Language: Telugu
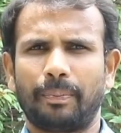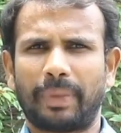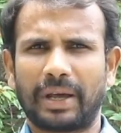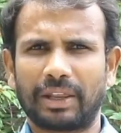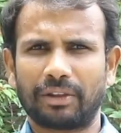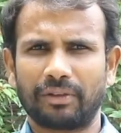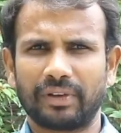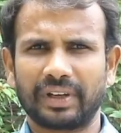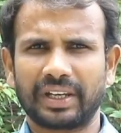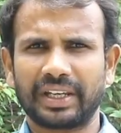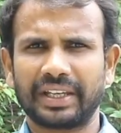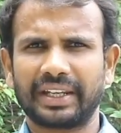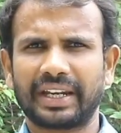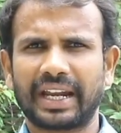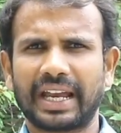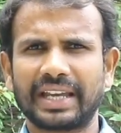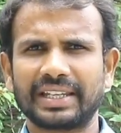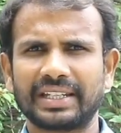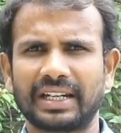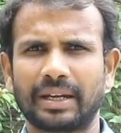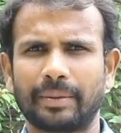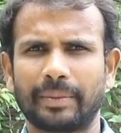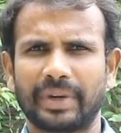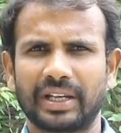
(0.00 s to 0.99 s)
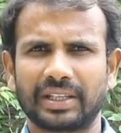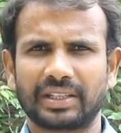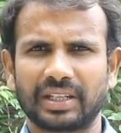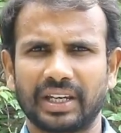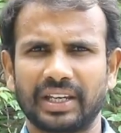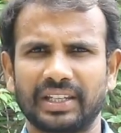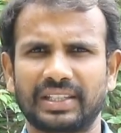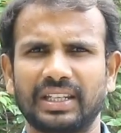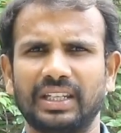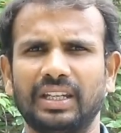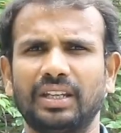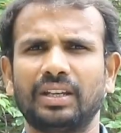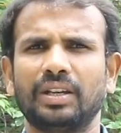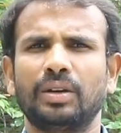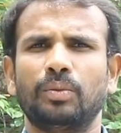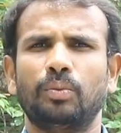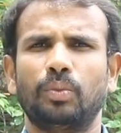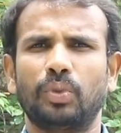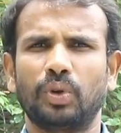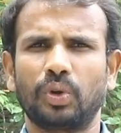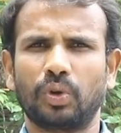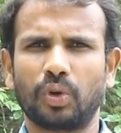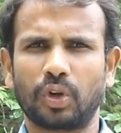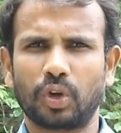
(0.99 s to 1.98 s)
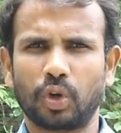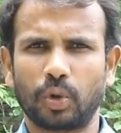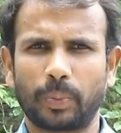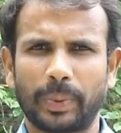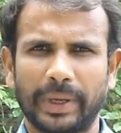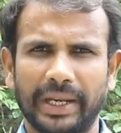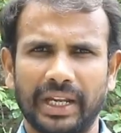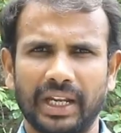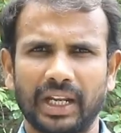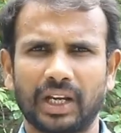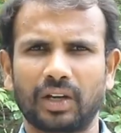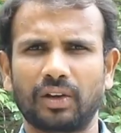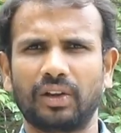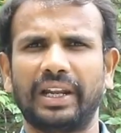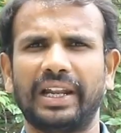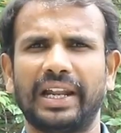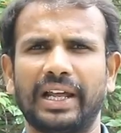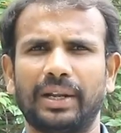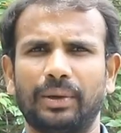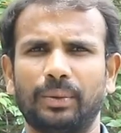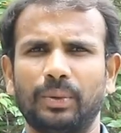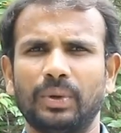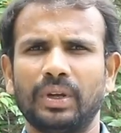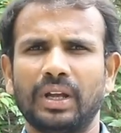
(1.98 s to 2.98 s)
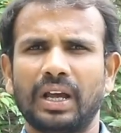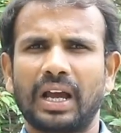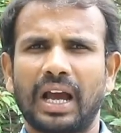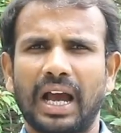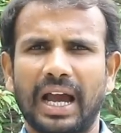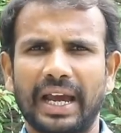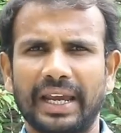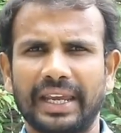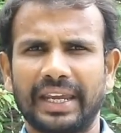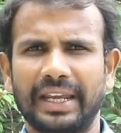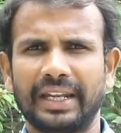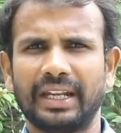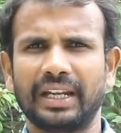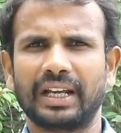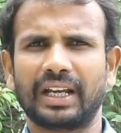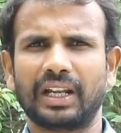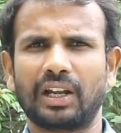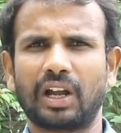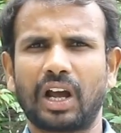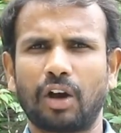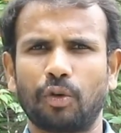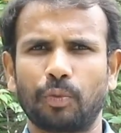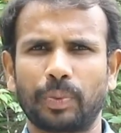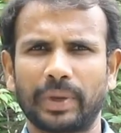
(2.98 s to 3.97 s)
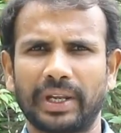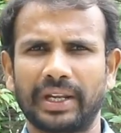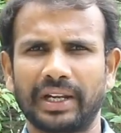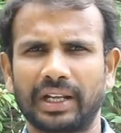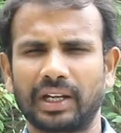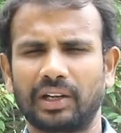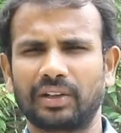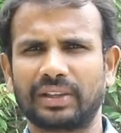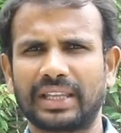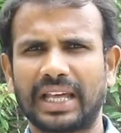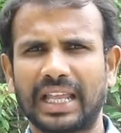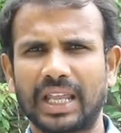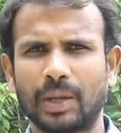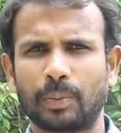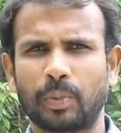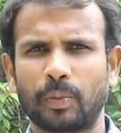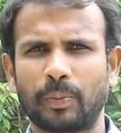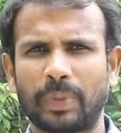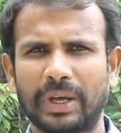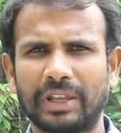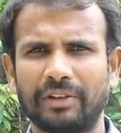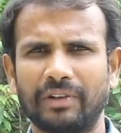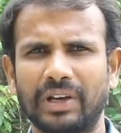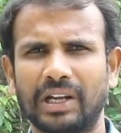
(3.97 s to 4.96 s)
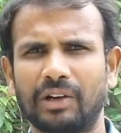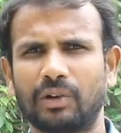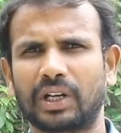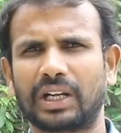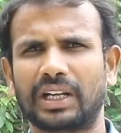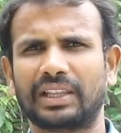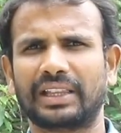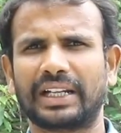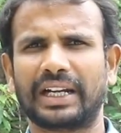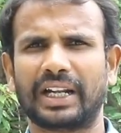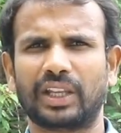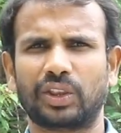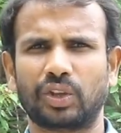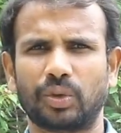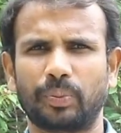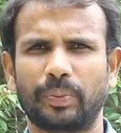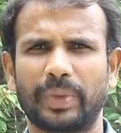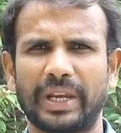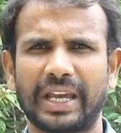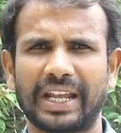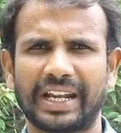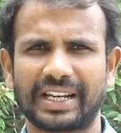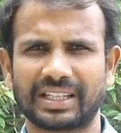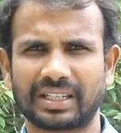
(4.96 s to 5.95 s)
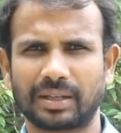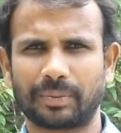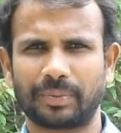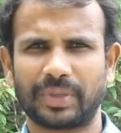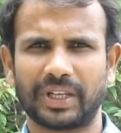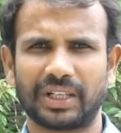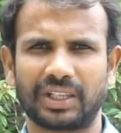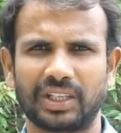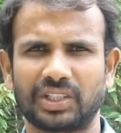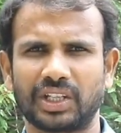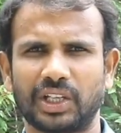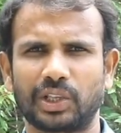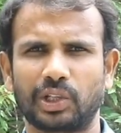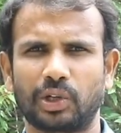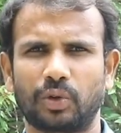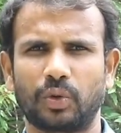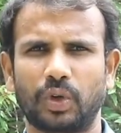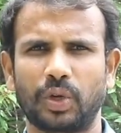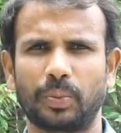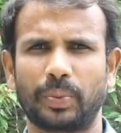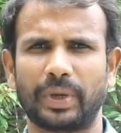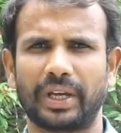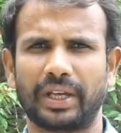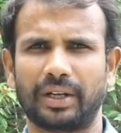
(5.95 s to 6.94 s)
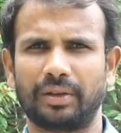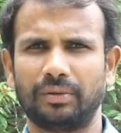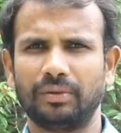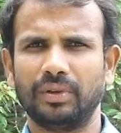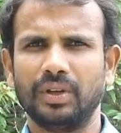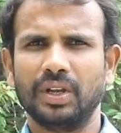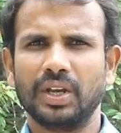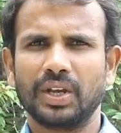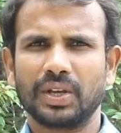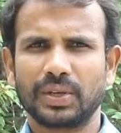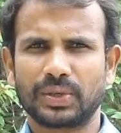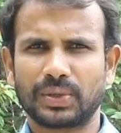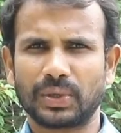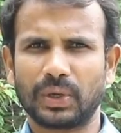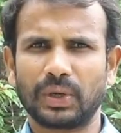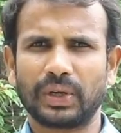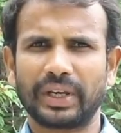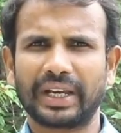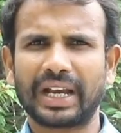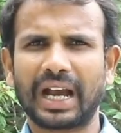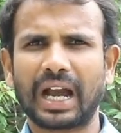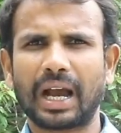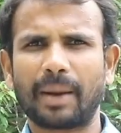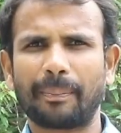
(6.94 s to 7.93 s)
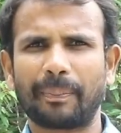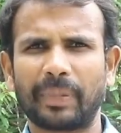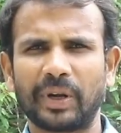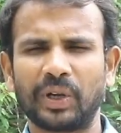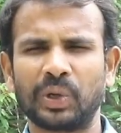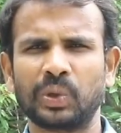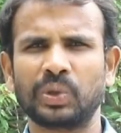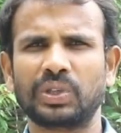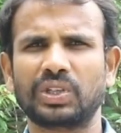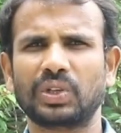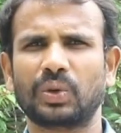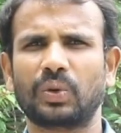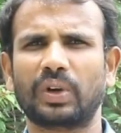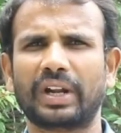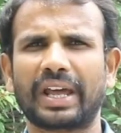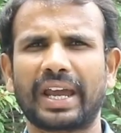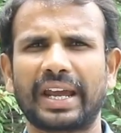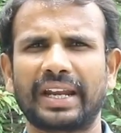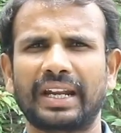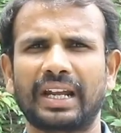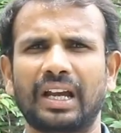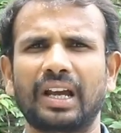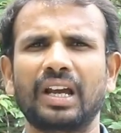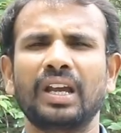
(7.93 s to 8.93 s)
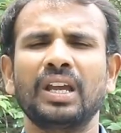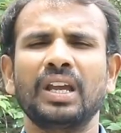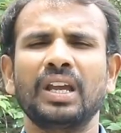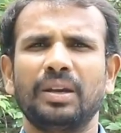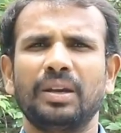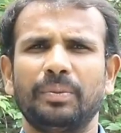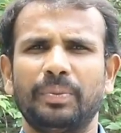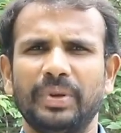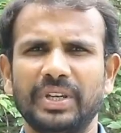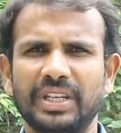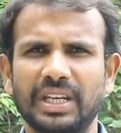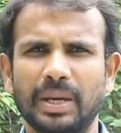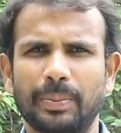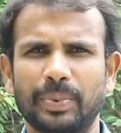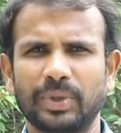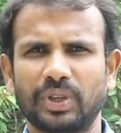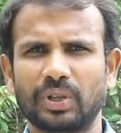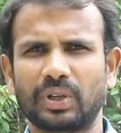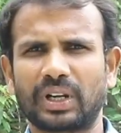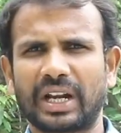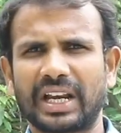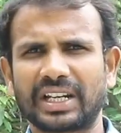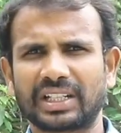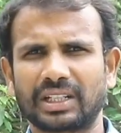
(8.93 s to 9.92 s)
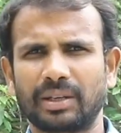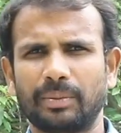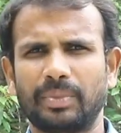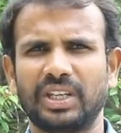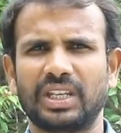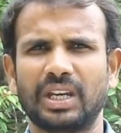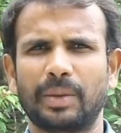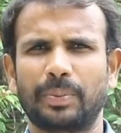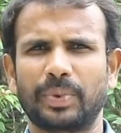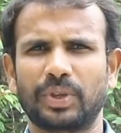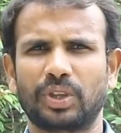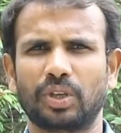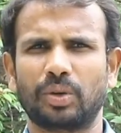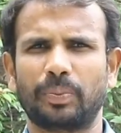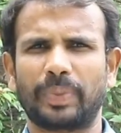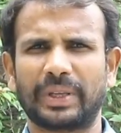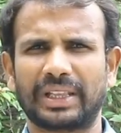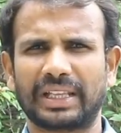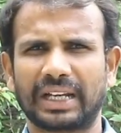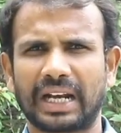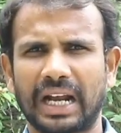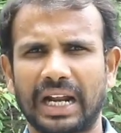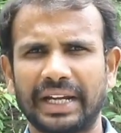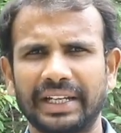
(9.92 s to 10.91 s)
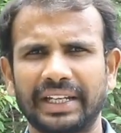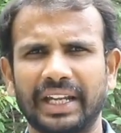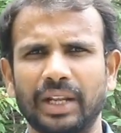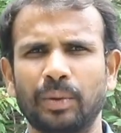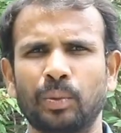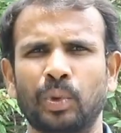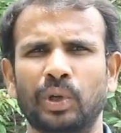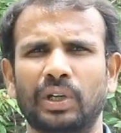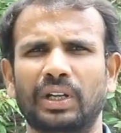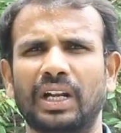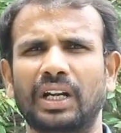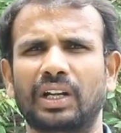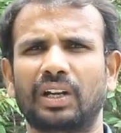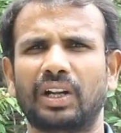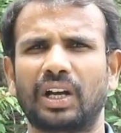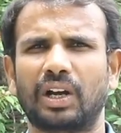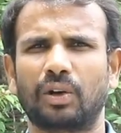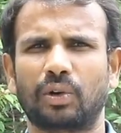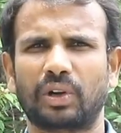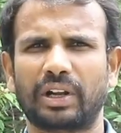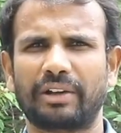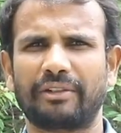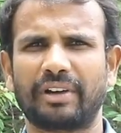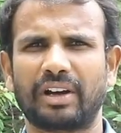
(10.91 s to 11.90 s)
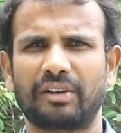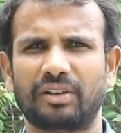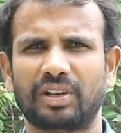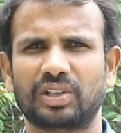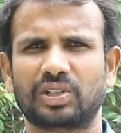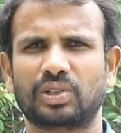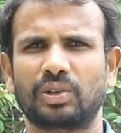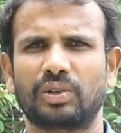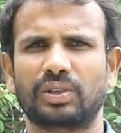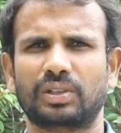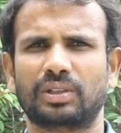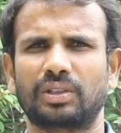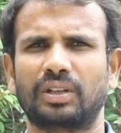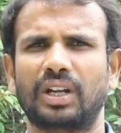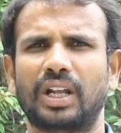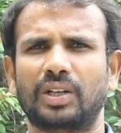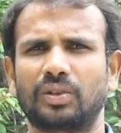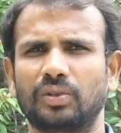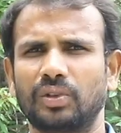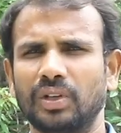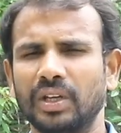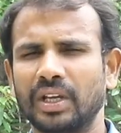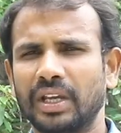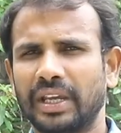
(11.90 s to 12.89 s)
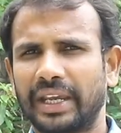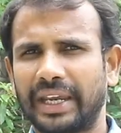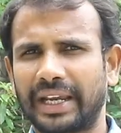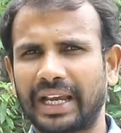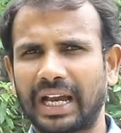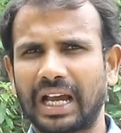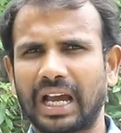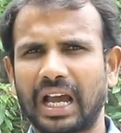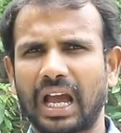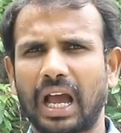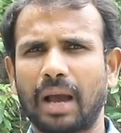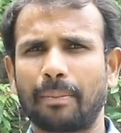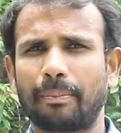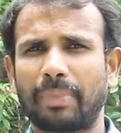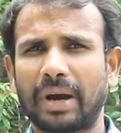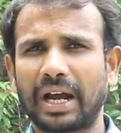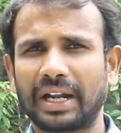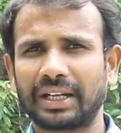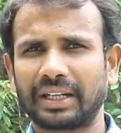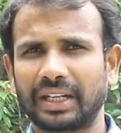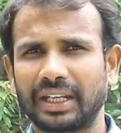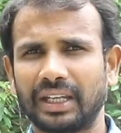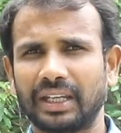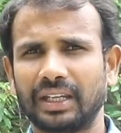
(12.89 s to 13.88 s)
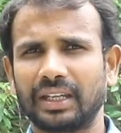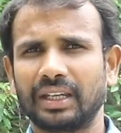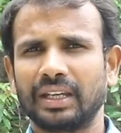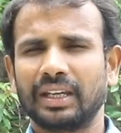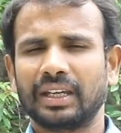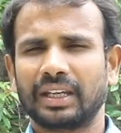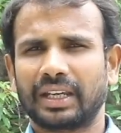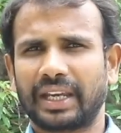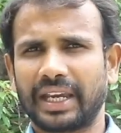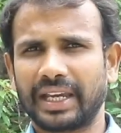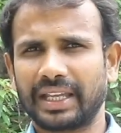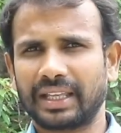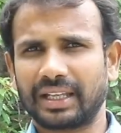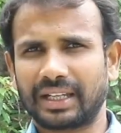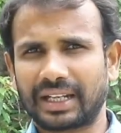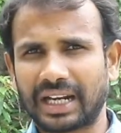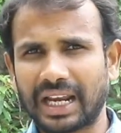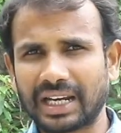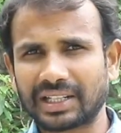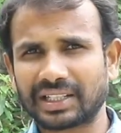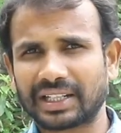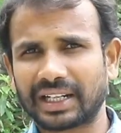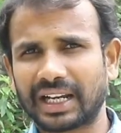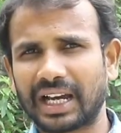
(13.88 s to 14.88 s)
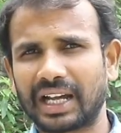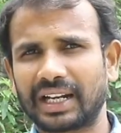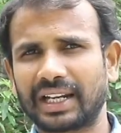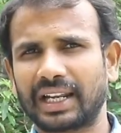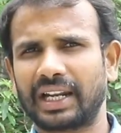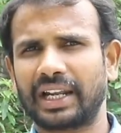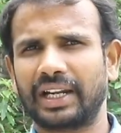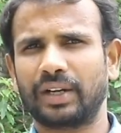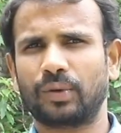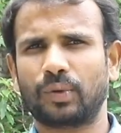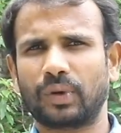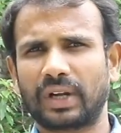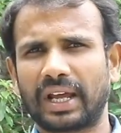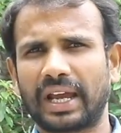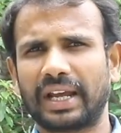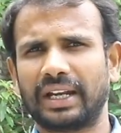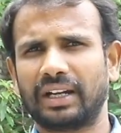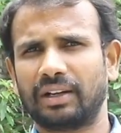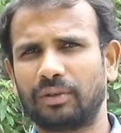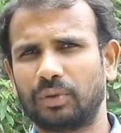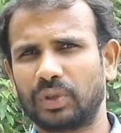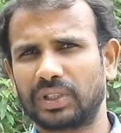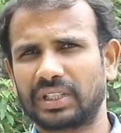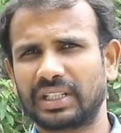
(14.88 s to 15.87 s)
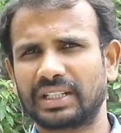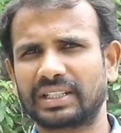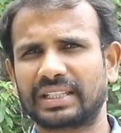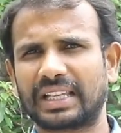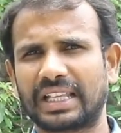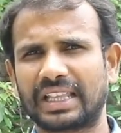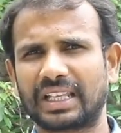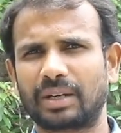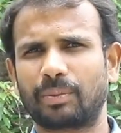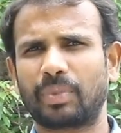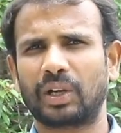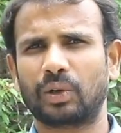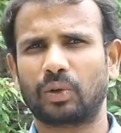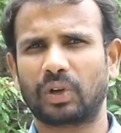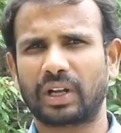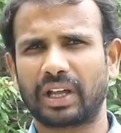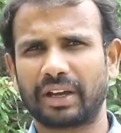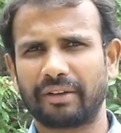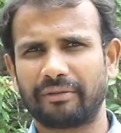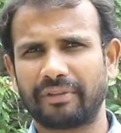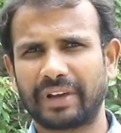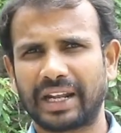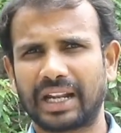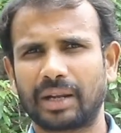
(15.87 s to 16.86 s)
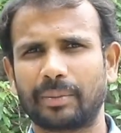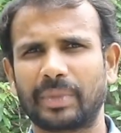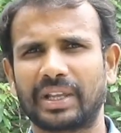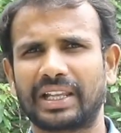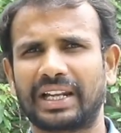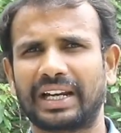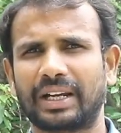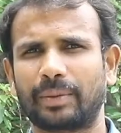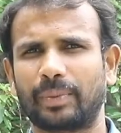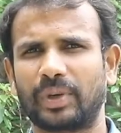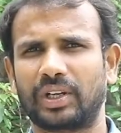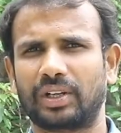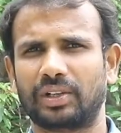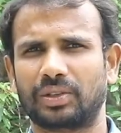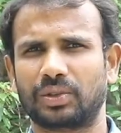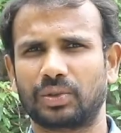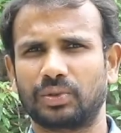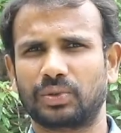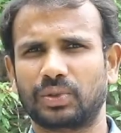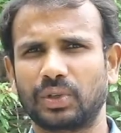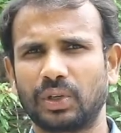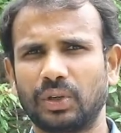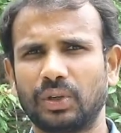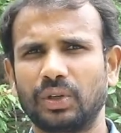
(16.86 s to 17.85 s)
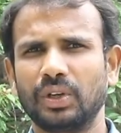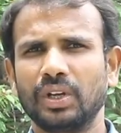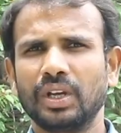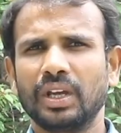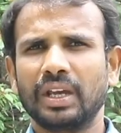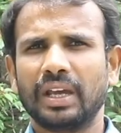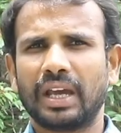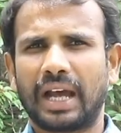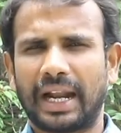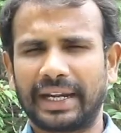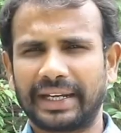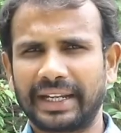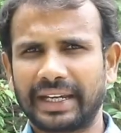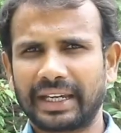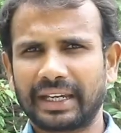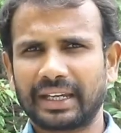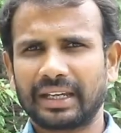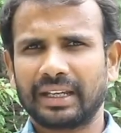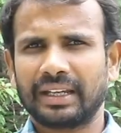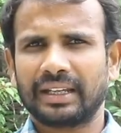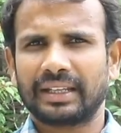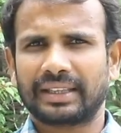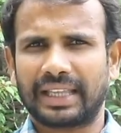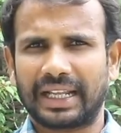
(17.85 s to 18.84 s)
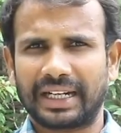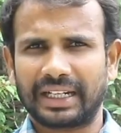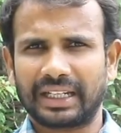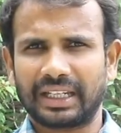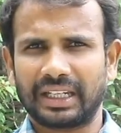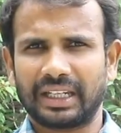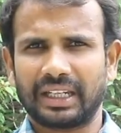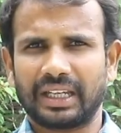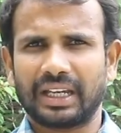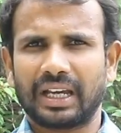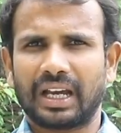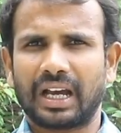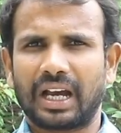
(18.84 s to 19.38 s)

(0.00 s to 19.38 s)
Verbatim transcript: పదవికి రాజీనామా చేసి మునుగోడు ఉప ఎన్నికకు వెళ్ళారు ఆ ఎన్నికల ఆ ఉప ఎన్నికలో దాదాపు పదివేల ఓట్ల తేడాతో బీఆర్ఎస్ అభ్యర్థి చేతిలో ఓడిపోయారు సో ఇక అప్పటి నుంచి కూడా ఆయన బీజేపీతో రాష్ట్ర బీజేపీతో పెద్దగా అంటి ముట్టినట్లుగా కూడా వ్యవహరిస్తూ వస్తున్నారు ఇక ఆ పార్టీ కేంద్ర రాష్ట్ర కార్యాలయానికి కూడా ఆయన వచ్చిన సందర్భాలు కూడా వేళ్ల మీద లెక్క పెట్టచ్చు సో అంటే తనకి